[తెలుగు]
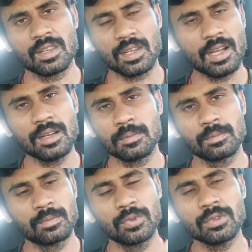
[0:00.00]
ఇంకా
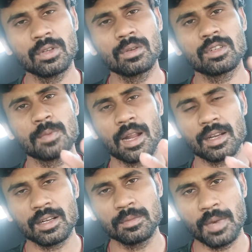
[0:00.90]
బూతుల గురించి
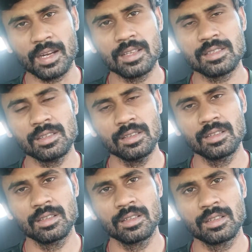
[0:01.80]
మాట్లాడడం మానేసి
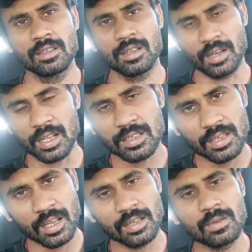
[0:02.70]

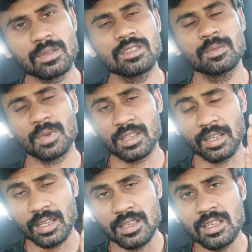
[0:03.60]
రాజకీయాల గురించి
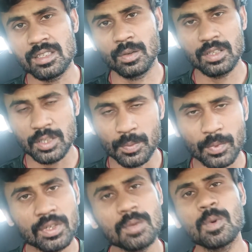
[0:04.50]
ప్రజలకు ఏం చేసామని
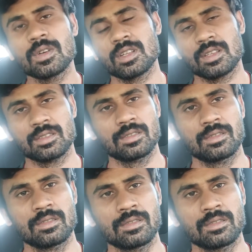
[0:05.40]
చెప్పుకుంటే బాగుంటుంది